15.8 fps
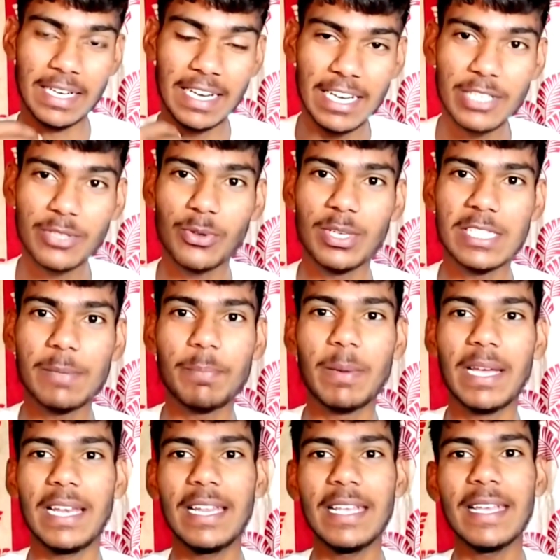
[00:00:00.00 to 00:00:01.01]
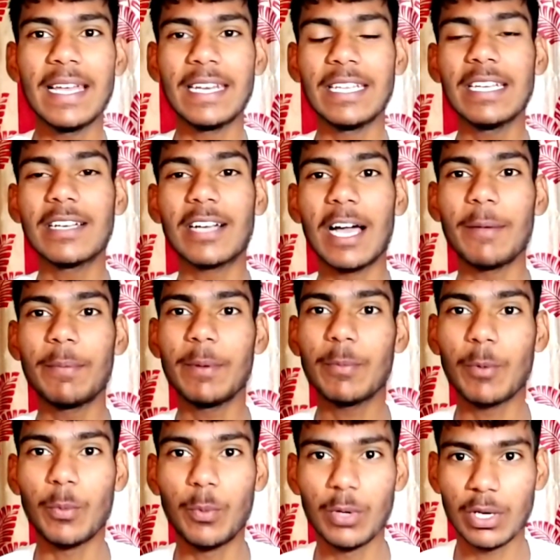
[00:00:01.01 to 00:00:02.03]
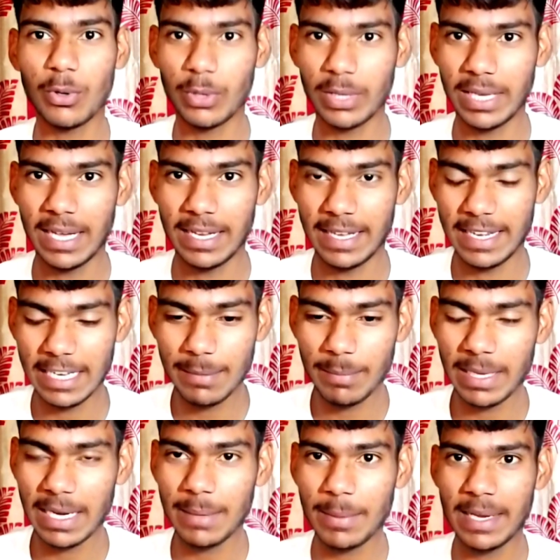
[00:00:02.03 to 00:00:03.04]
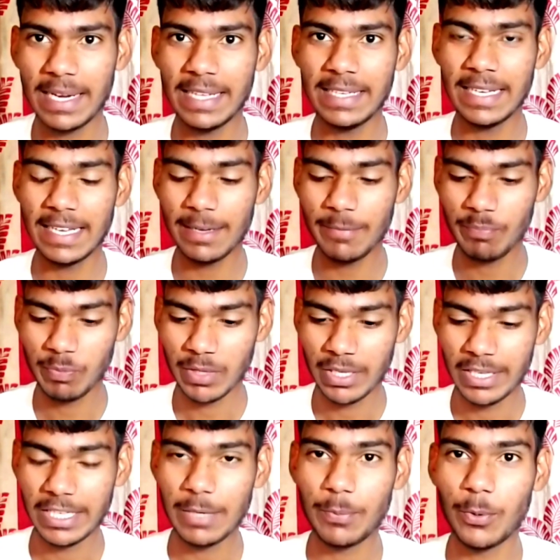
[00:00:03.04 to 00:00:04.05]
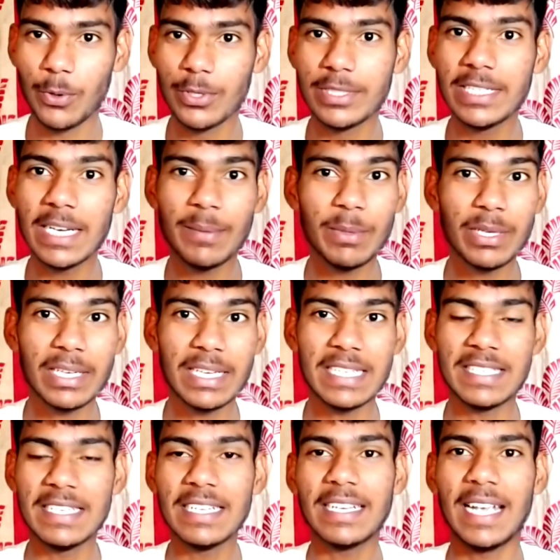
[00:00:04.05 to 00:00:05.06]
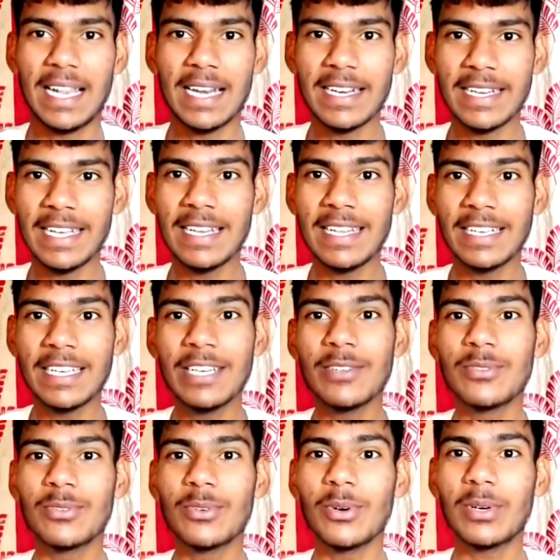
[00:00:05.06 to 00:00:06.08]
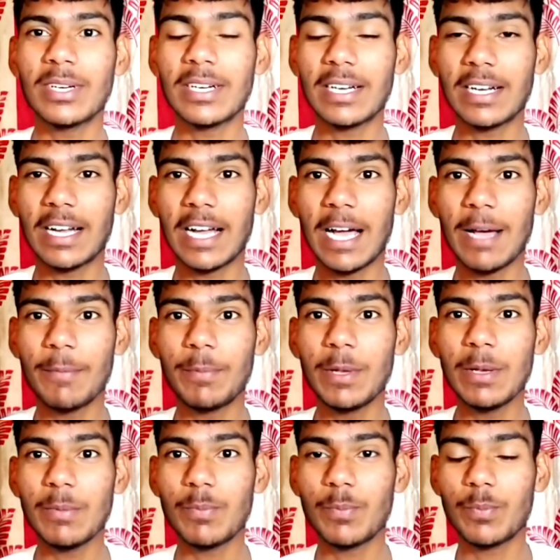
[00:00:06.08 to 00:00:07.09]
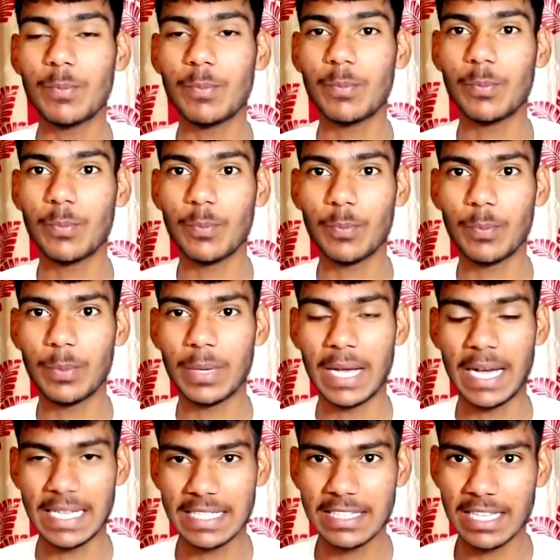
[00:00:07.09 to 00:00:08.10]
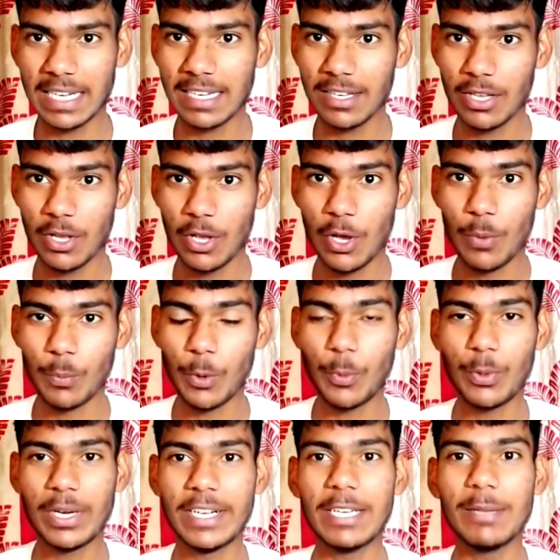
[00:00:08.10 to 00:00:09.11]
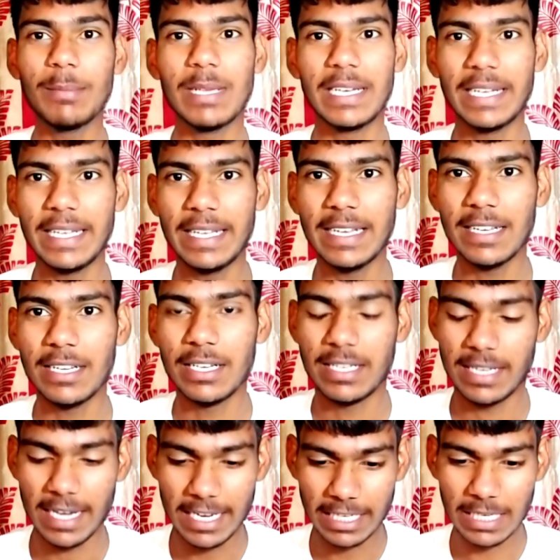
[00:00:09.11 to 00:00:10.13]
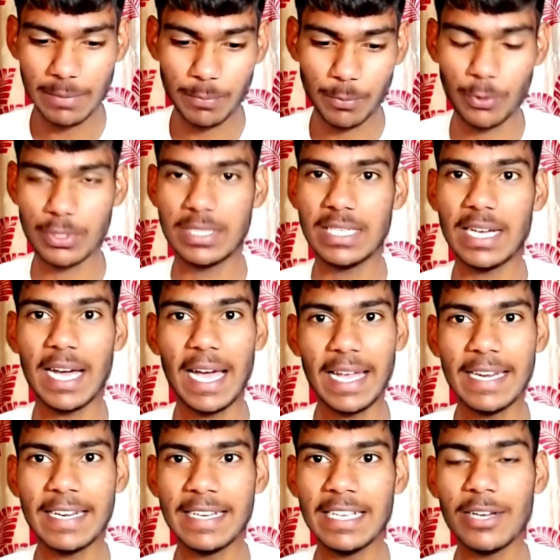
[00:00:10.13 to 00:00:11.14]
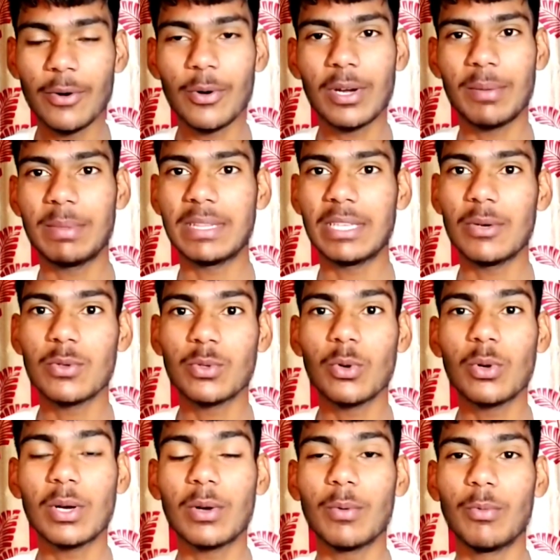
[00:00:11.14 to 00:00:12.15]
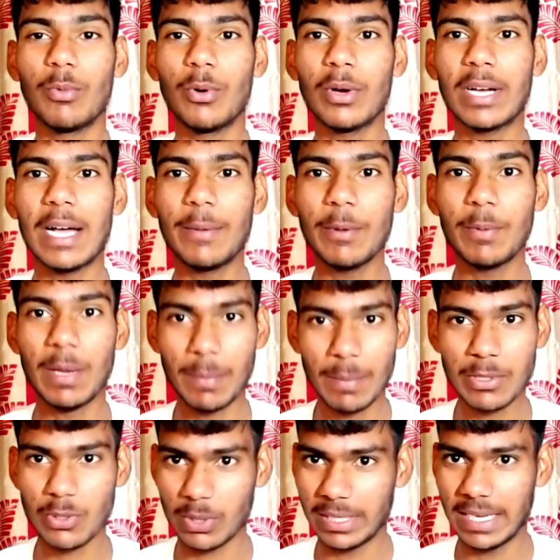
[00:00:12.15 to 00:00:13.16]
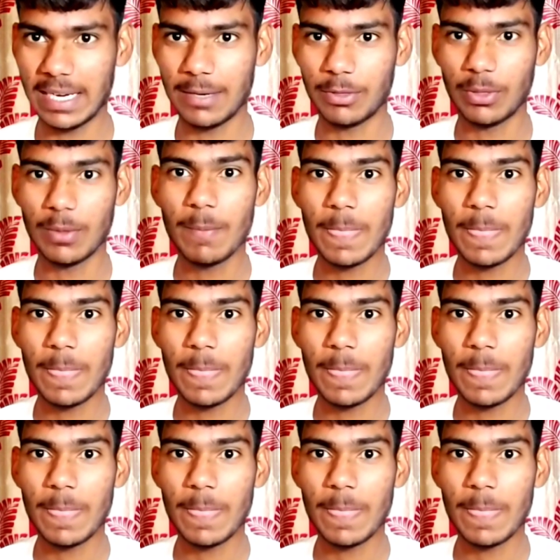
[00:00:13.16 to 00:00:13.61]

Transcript: रिलीज होने से पहले यानी कि काफ़ी पॉपुलर हो गया यानी कि मेरा मानना ये है कि फौजी अभी किसी ने खेला नहीं है लेकिन उसको काफ़ी हद तक पॉपुलरिटी मिल गई है यानी कि फौजी आया नहीं और अभी तक उसको वो काफ़ी फेमस हो गया